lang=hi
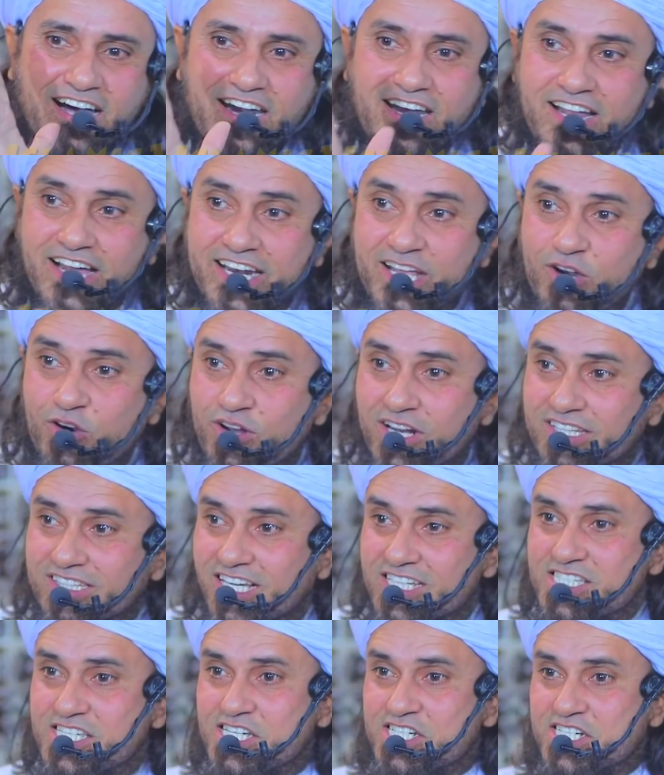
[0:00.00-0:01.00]
अल्लाह ने औरत
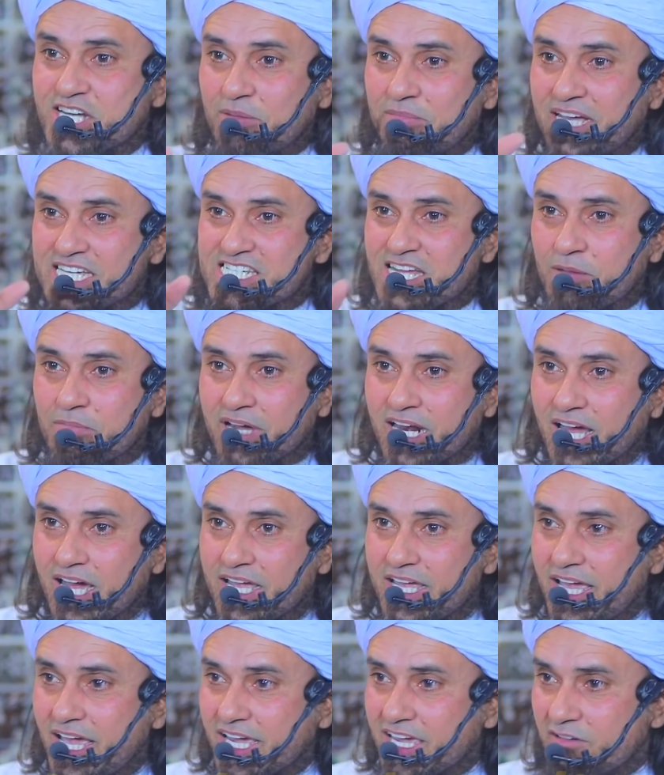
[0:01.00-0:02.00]
का सिस्टम ऐसा
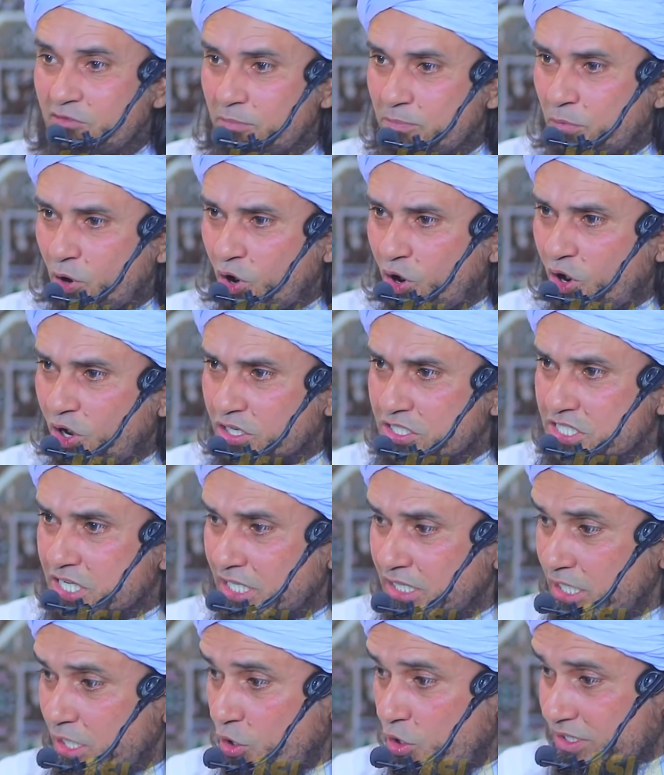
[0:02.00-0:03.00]
बनाया है कि वो बहुत
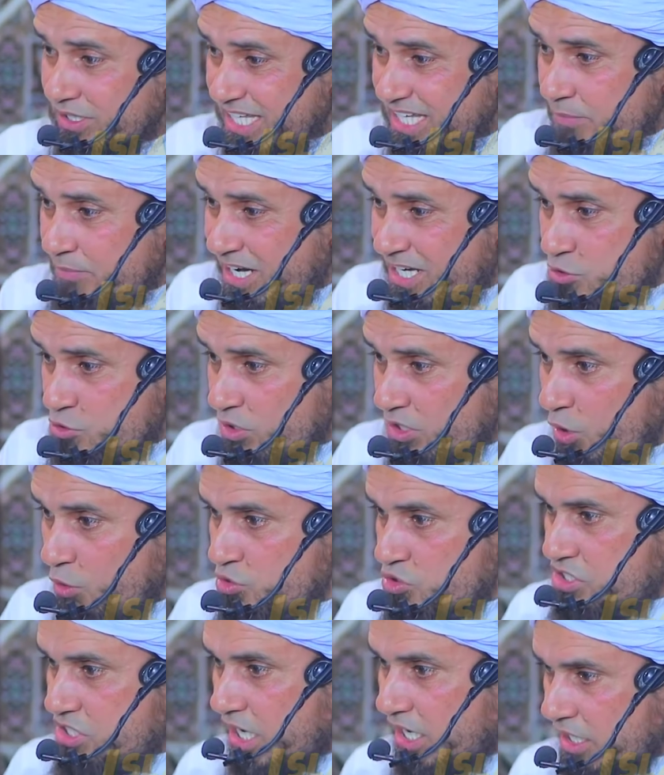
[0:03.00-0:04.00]
जल्दी औरतें ये बात सुन के
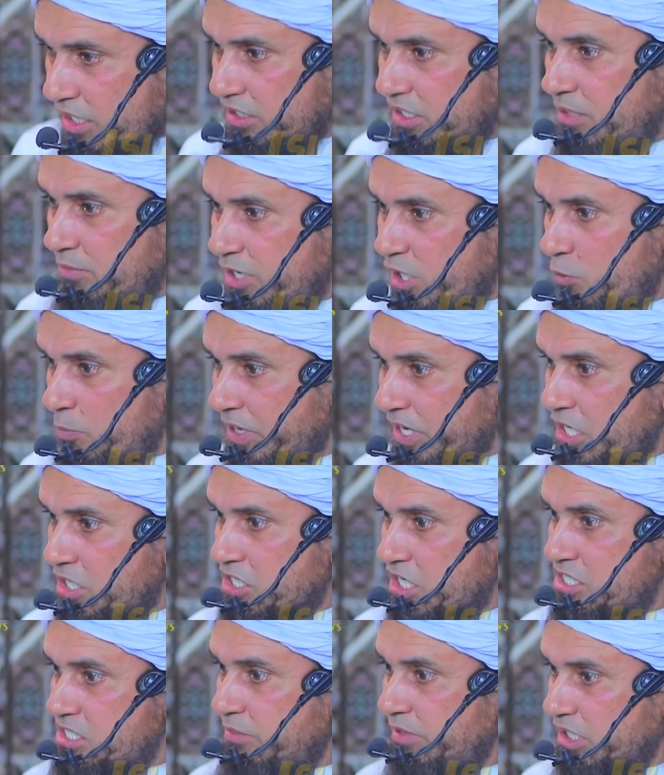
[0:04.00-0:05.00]
गुस्सा करती हैं मेरे ऊपर
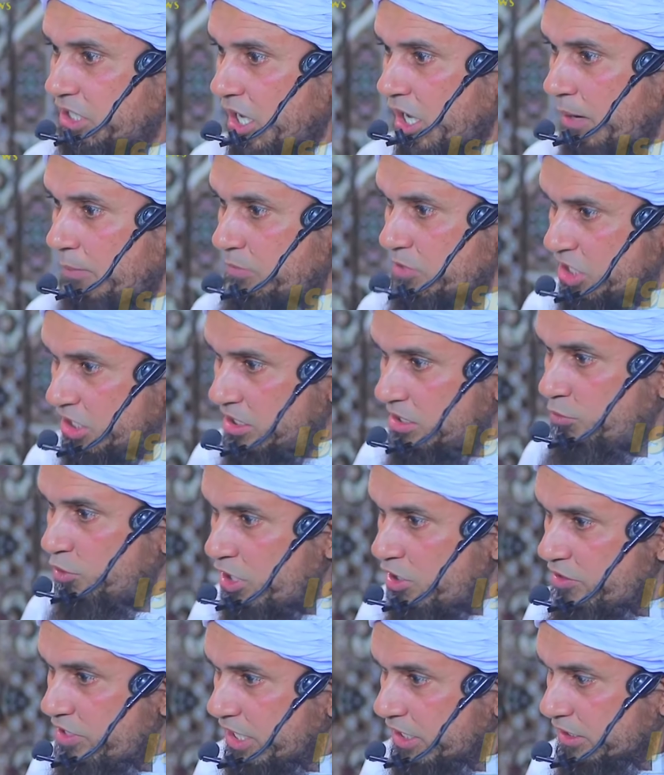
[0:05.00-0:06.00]
यश कैसी बातें कर हम जल्दी
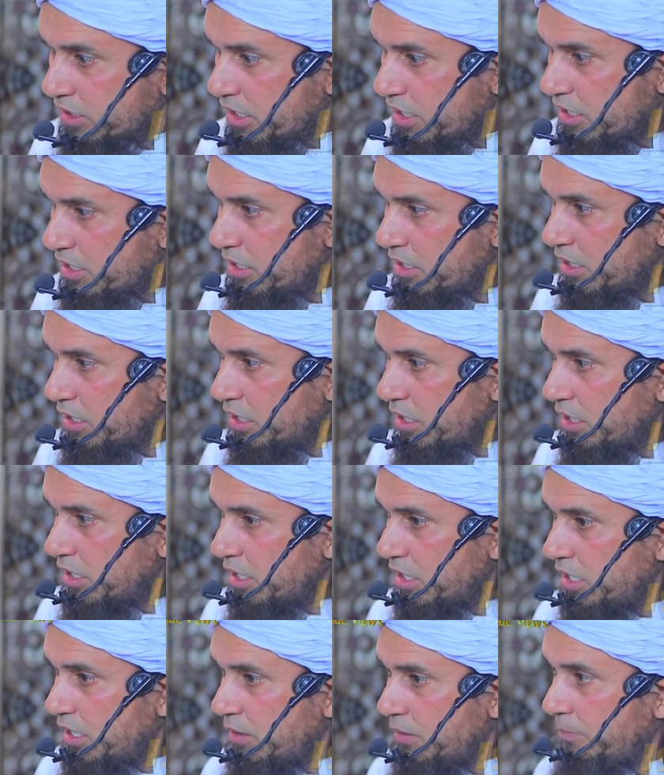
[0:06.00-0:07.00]
बूढ़े हो जाते हैं
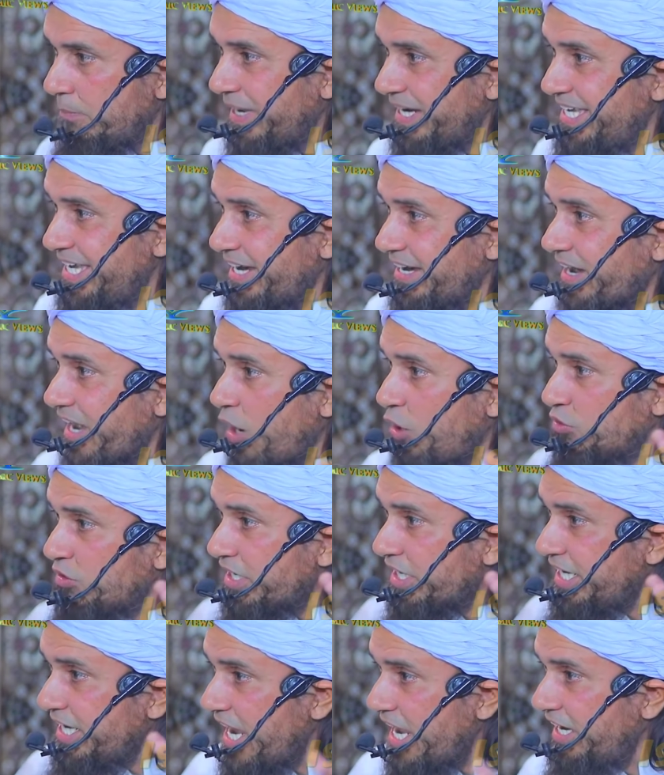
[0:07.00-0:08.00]
भाई ये
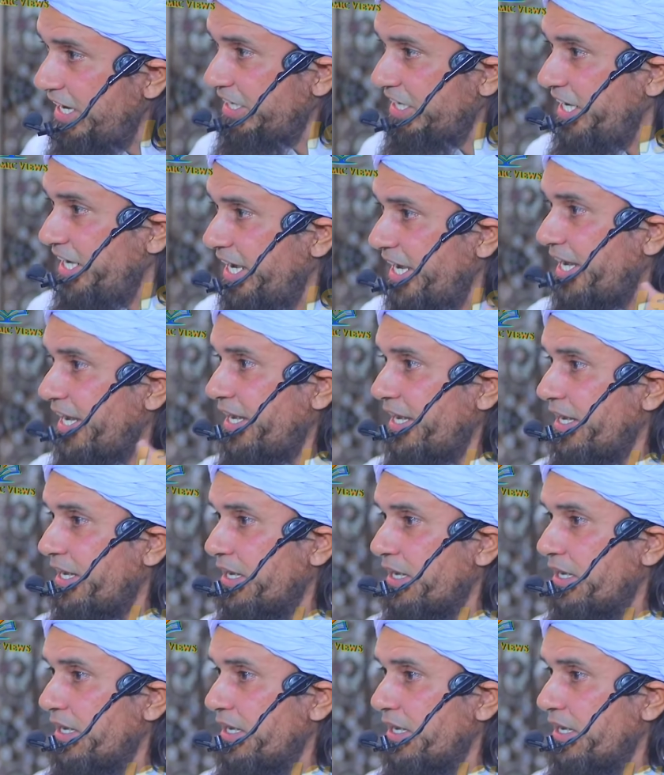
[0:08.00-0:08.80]
ग्राउंड रियलिटी है